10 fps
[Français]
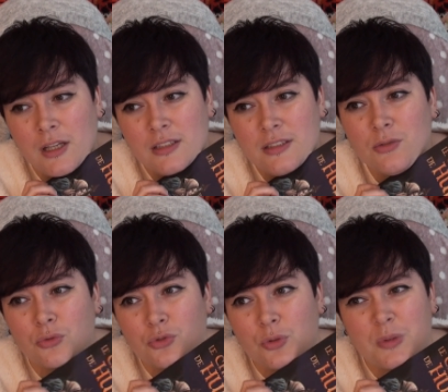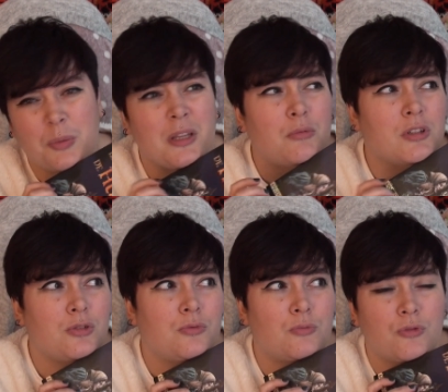C'est trop dur. Puis après il
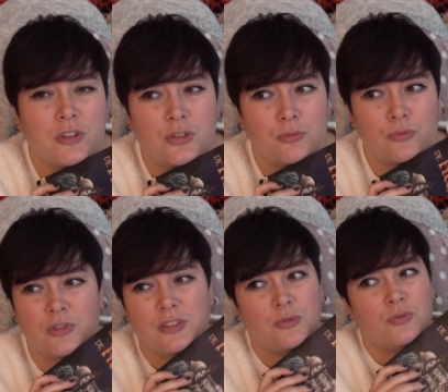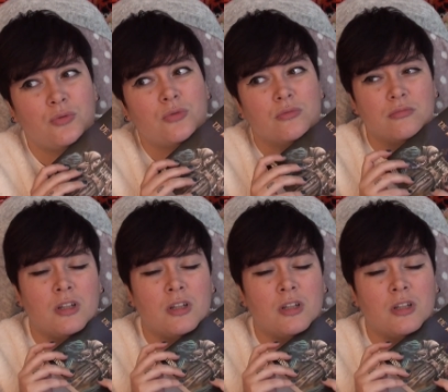y a mon voyage de mon voisin Totoro.